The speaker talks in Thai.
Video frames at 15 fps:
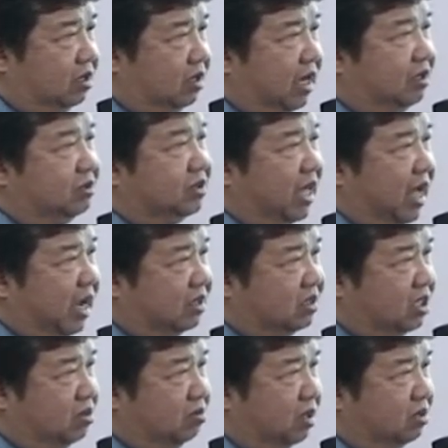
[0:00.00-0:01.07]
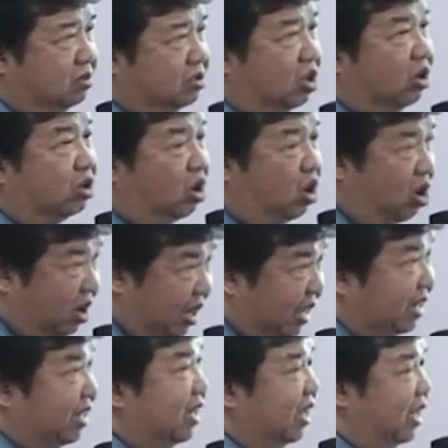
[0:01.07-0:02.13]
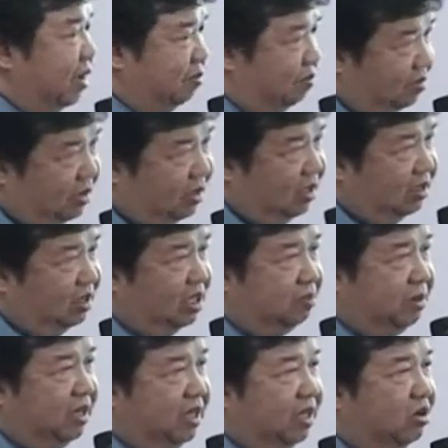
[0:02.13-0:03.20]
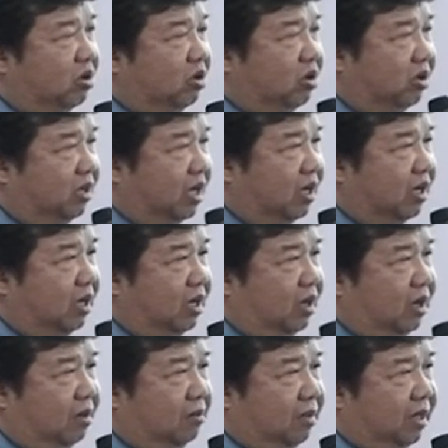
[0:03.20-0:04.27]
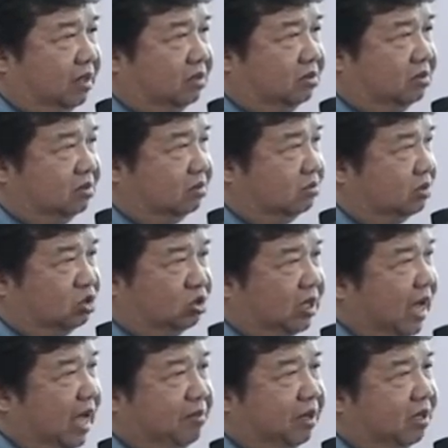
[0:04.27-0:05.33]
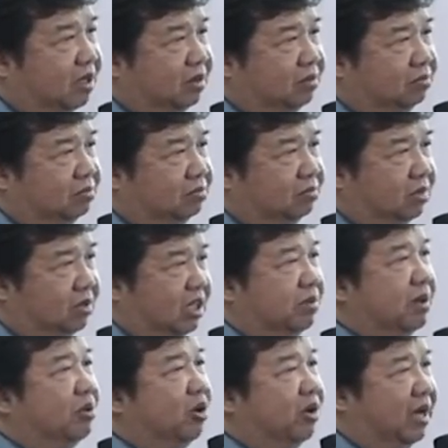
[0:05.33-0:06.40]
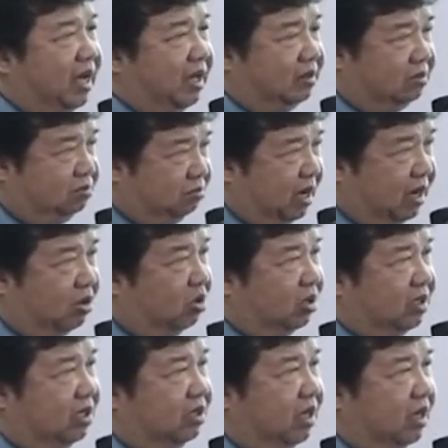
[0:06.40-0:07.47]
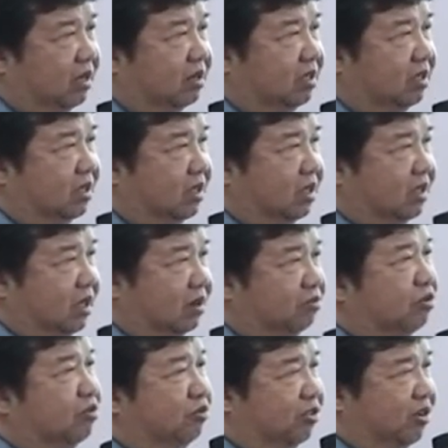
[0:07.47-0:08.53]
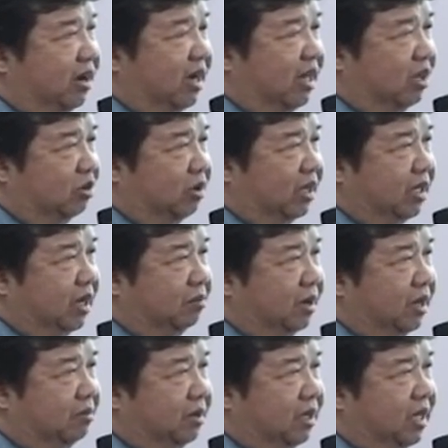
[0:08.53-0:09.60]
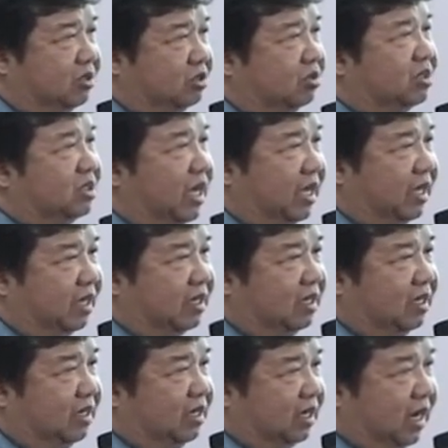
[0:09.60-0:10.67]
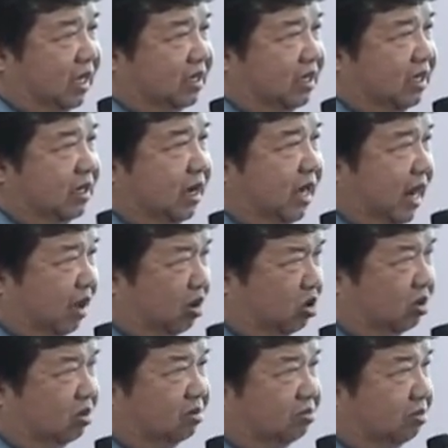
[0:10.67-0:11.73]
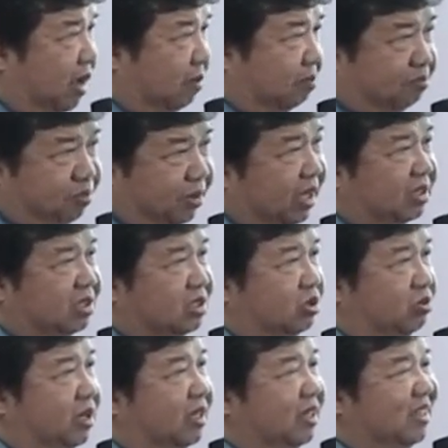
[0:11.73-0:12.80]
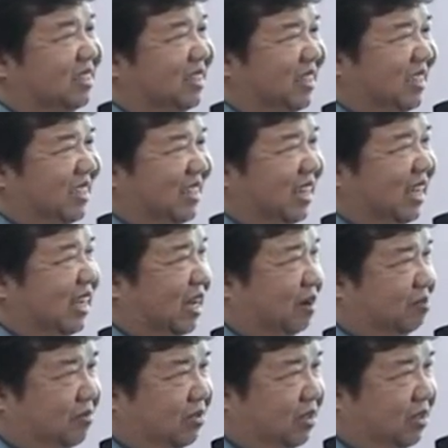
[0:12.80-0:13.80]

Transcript: ไลฟ์สไตล์ที่มันสอดคล้องกันนะครับที่เป็น Eco เนี่ยมันสุดท้ายมันก็มีไม่พ้นนะฮะบางคนที่ยังยังฟุ่มเฟือยหรือว่ายังไม่ไม่ได้สนใจแต่ที่หลายๆคนแบบเปลี่ยนชีวิตนะครับ